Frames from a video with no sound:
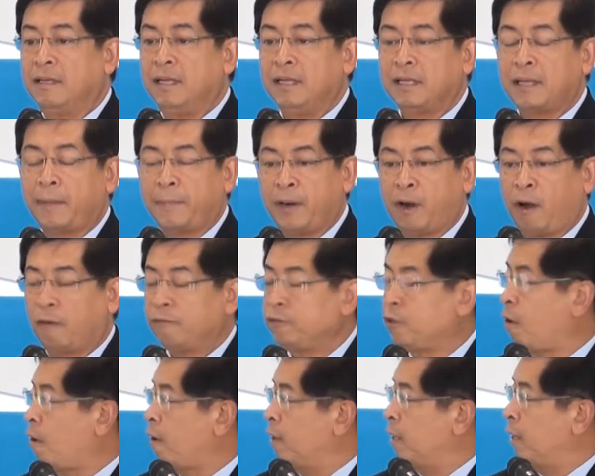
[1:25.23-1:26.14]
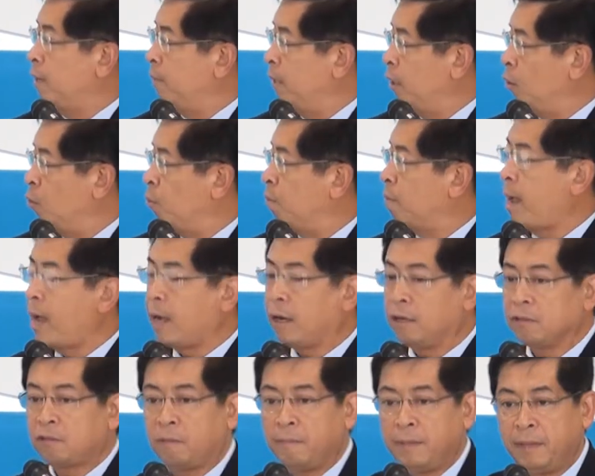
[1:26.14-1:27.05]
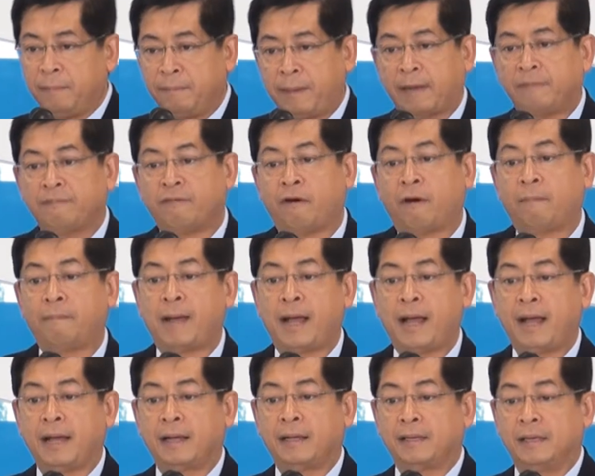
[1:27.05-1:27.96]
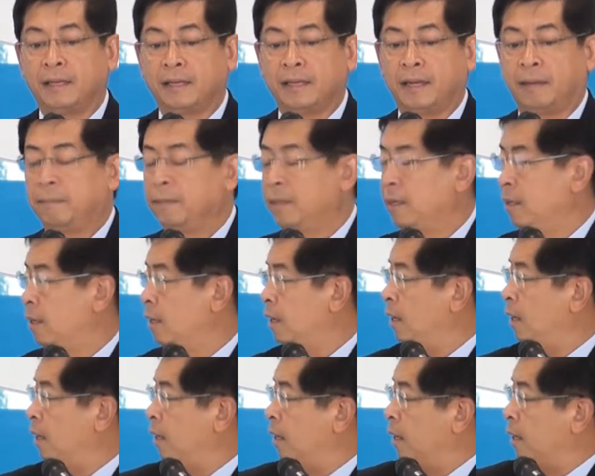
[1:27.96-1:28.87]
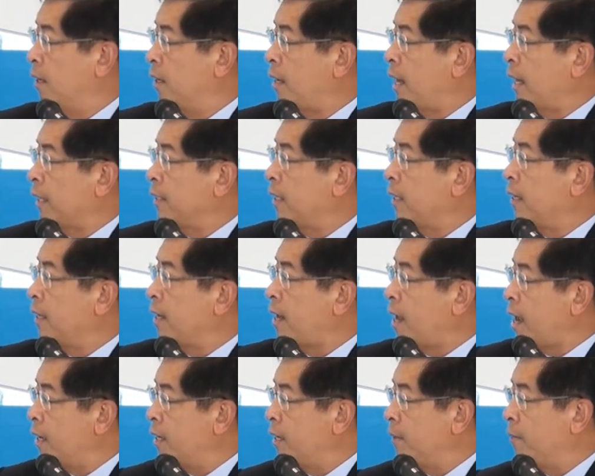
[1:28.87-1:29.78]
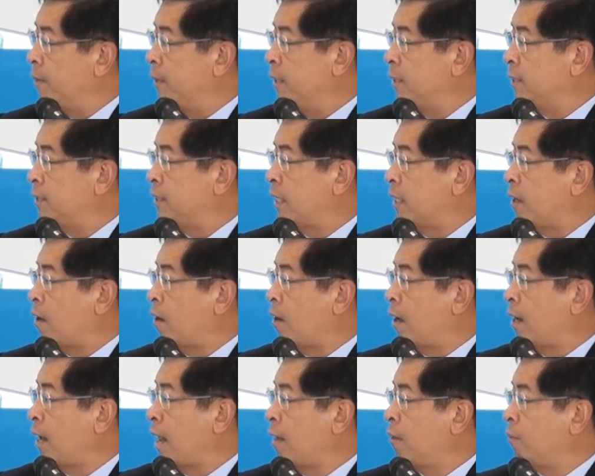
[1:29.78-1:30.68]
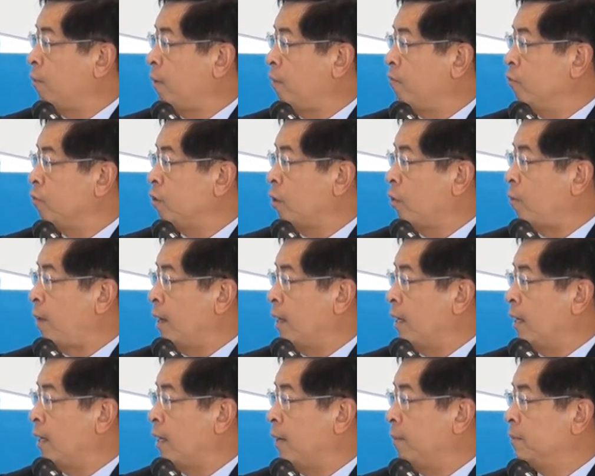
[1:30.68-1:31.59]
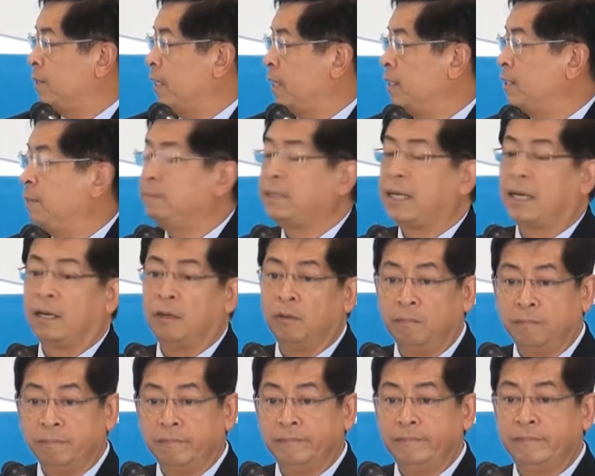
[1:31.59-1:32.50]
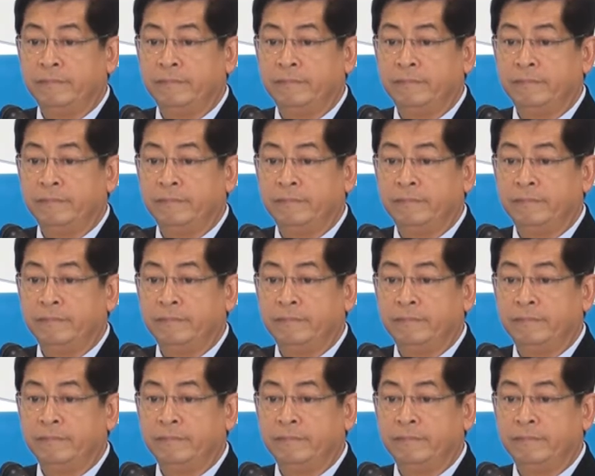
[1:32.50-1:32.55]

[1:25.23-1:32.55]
ยิ่งถ้าเป็นออฟชอร์เนี่ยเมื่อหลุมมากก็ต้องมีแพลตฟอร์มมากนะครับแหล่งยานาน่าเนี่ยผลิต 700 ล้านลูกบาศก์ฟุตต่อวันนะครับใช้ 17 หลุม